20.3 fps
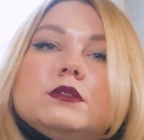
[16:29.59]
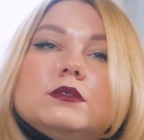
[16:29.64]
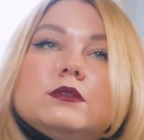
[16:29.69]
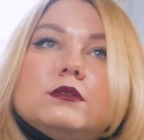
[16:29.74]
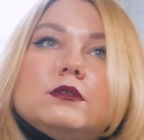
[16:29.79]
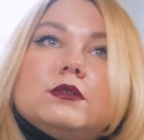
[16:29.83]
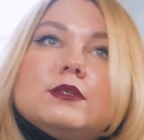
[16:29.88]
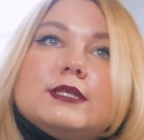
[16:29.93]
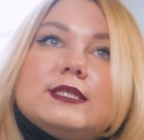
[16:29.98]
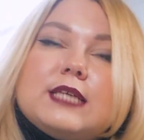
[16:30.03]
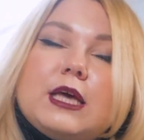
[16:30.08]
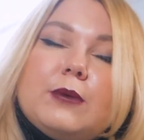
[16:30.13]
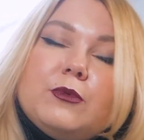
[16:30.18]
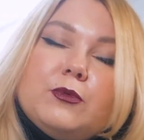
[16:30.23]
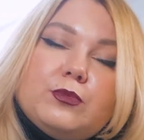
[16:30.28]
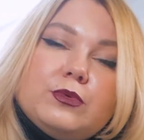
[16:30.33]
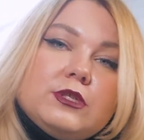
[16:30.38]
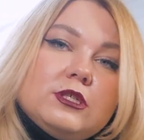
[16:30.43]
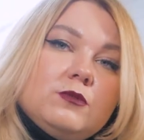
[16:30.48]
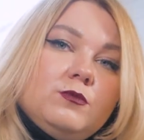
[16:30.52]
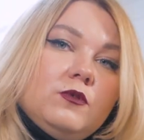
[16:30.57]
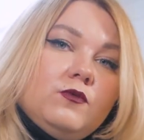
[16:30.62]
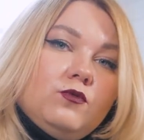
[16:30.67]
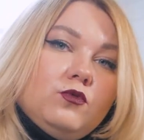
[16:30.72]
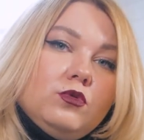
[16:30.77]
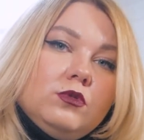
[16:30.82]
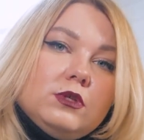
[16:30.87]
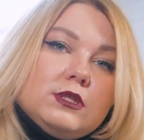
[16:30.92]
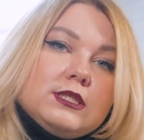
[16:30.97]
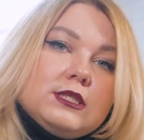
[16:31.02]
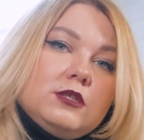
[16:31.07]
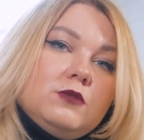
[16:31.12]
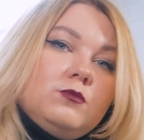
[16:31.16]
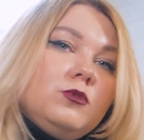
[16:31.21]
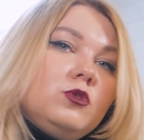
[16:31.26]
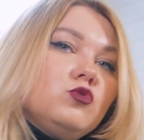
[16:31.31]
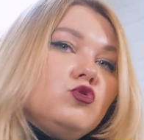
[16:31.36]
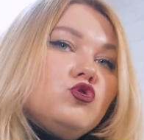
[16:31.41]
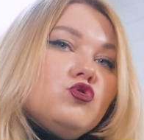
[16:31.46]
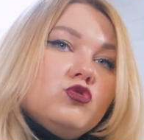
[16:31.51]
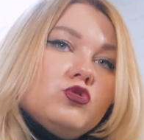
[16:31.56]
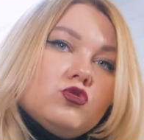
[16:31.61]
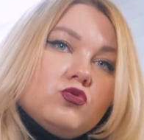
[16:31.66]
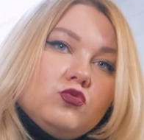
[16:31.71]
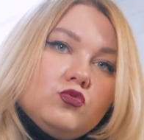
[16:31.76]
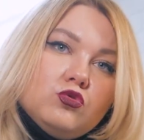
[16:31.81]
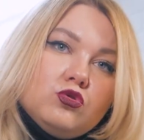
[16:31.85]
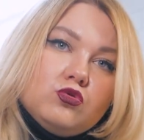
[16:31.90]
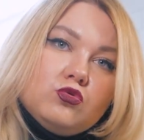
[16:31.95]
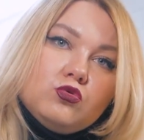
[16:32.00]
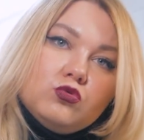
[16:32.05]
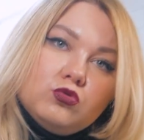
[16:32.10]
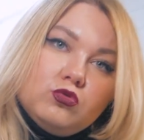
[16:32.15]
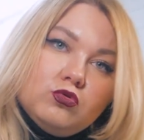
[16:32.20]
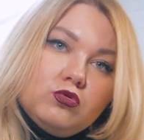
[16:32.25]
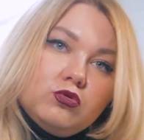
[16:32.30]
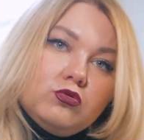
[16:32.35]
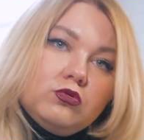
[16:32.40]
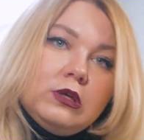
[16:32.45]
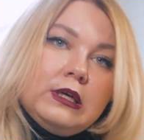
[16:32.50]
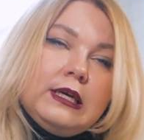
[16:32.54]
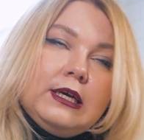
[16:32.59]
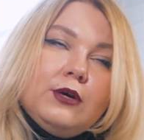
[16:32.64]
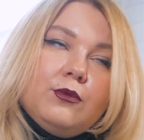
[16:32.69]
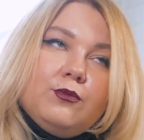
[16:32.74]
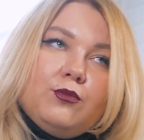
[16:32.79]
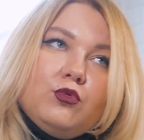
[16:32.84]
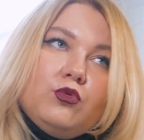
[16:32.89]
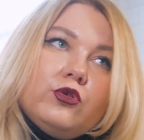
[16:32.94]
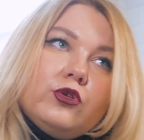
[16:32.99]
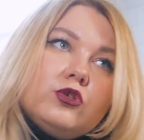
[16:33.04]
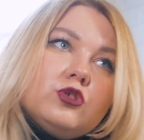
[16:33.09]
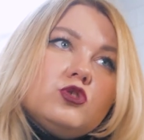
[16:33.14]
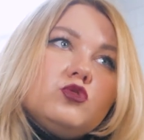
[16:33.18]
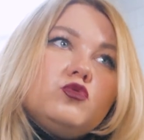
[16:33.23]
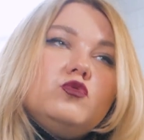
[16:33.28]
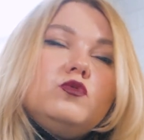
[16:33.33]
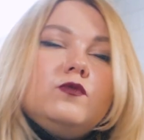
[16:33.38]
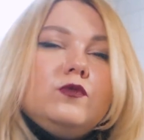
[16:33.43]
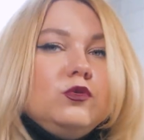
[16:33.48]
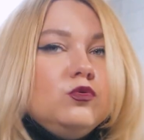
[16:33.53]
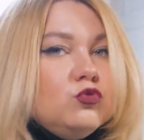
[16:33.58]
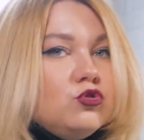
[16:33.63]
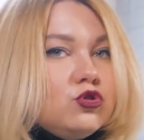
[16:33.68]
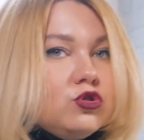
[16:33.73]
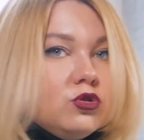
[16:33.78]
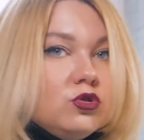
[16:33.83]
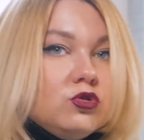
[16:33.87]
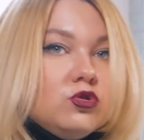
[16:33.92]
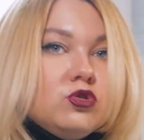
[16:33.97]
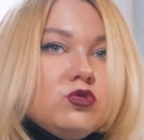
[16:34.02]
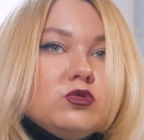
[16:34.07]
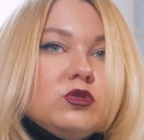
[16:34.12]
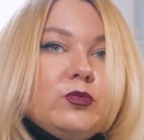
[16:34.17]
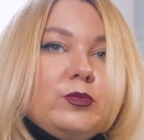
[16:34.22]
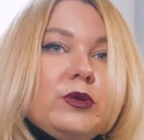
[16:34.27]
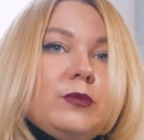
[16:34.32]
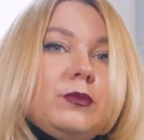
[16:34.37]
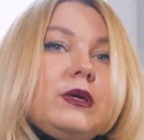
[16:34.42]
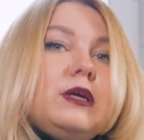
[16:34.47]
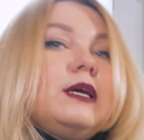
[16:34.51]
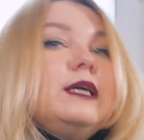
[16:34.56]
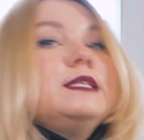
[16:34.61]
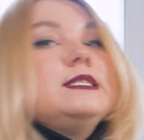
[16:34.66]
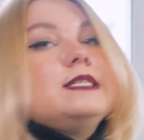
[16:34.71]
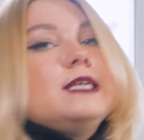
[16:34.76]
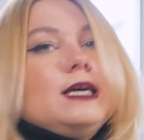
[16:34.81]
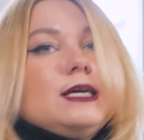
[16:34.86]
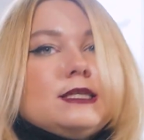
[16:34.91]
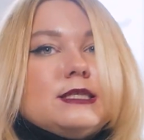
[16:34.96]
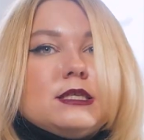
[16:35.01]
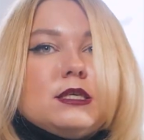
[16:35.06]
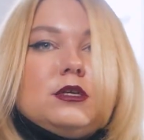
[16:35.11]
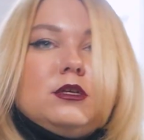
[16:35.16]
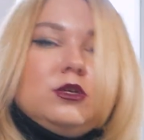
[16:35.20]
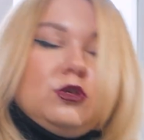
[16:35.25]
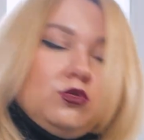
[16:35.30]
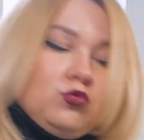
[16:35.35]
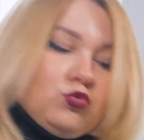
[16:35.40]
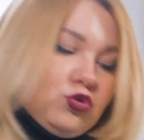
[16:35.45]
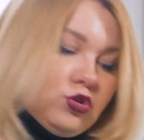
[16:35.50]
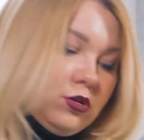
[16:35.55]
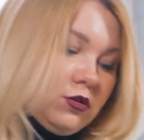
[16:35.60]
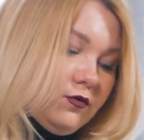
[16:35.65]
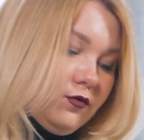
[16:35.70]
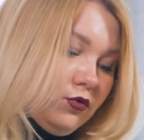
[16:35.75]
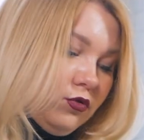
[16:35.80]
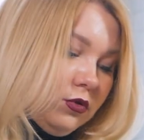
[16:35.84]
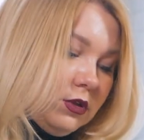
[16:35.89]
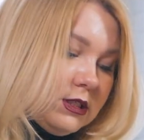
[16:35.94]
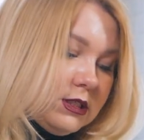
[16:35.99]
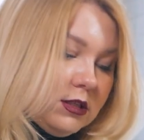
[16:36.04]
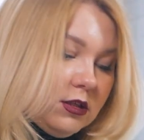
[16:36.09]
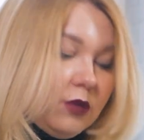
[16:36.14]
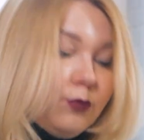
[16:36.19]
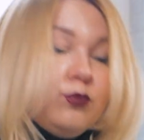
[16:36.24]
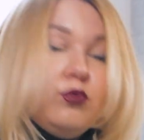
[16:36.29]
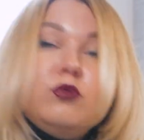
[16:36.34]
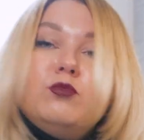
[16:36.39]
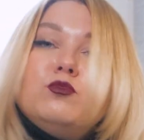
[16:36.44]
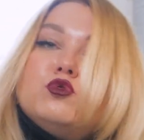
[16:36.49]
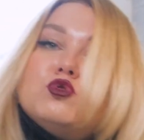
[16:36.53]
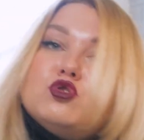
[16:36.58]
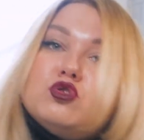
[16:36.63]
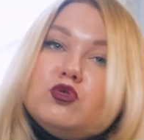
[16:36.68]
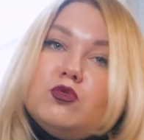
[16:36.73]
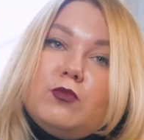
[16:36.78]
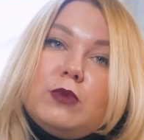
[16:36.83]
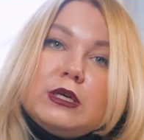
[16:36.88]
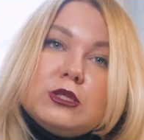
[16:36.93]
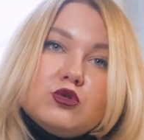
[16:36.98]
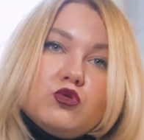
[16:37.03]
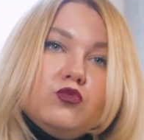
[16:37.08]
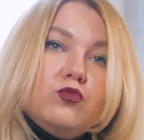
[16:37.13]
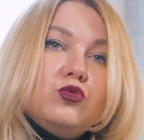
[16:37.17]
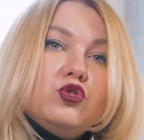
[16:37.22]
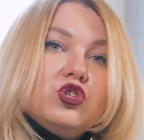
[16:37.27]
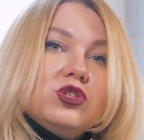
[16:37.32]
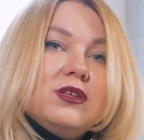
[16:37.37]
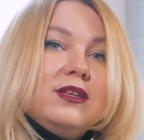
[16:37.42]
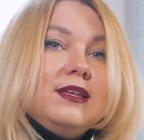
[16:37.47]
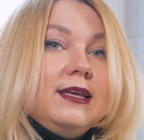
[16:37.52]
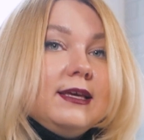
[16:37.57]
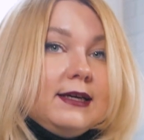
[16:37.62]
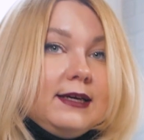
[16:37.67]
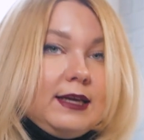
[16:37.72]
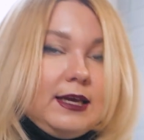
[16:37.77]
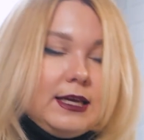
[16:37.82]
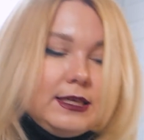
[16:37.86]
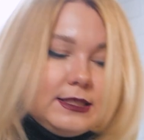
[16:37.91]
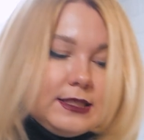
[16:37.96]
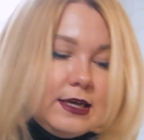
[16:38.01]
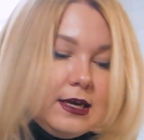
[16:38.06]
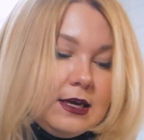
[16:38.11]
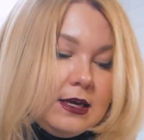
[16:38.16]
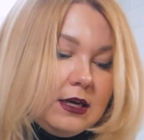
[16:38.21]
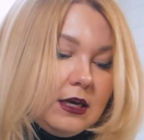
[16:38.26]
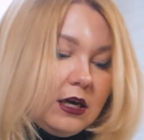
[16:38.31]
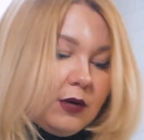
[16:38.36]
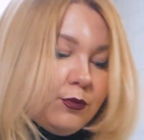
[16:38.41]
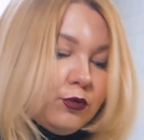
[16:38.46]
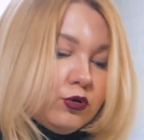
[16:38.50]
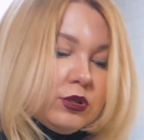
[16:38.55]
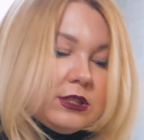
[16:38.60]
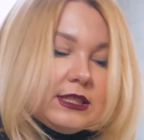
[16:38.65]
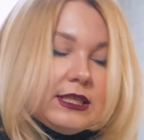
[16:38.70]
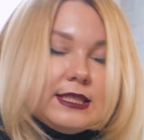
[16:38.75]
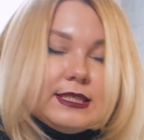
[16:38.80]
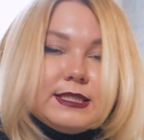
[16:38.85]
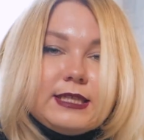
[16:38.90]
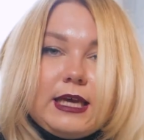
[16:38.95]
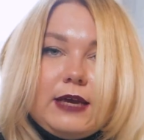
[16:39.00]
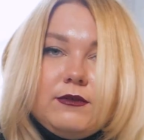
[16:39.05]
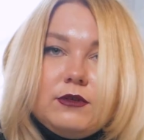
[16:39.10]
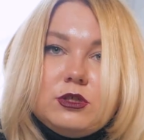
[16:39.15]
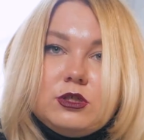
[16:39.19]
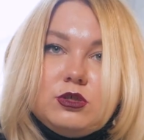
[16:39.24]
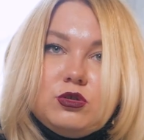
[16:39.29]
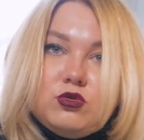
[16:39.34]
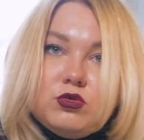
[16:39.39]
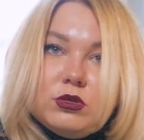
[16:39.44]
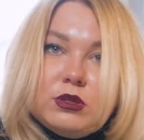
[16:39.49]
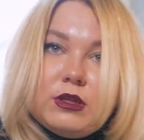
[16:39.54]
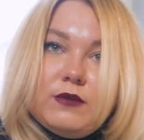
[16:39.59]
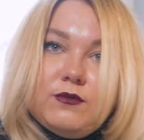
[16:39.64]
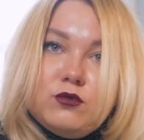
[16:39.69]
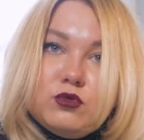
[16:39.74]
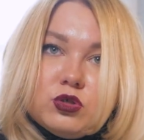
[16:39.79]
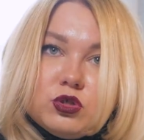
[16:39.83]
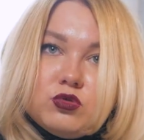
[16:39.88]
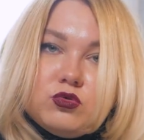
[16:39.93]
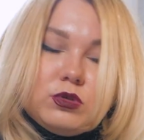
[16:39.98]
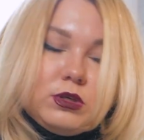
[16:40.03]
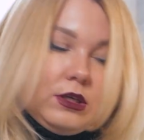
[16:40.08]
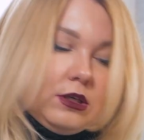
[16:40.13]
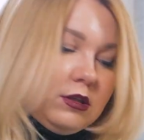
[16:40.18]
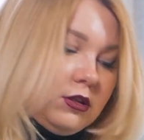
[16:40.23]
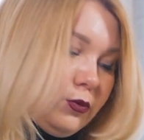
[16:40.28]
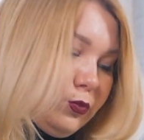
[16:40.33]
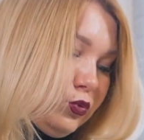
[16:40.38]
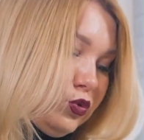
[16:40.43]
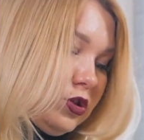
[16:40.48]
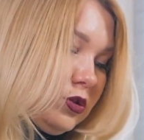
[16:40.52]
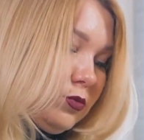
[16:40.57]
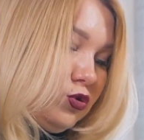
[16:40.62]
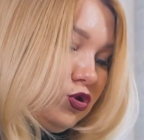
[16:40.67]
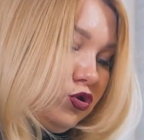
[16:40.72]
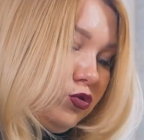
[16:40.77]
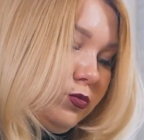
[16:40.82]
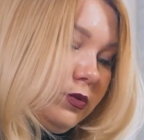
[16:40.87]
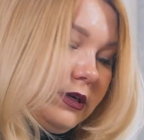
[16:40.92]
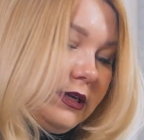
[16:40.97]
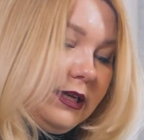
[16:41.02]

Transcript: э, сами по себе волосы имеют жесткую структуру, пористую, вьющуюся, например, азиатские или южные волосы, напомню, что маску можно не греть, а просто оставить ее на воздухе, допустим, чтобы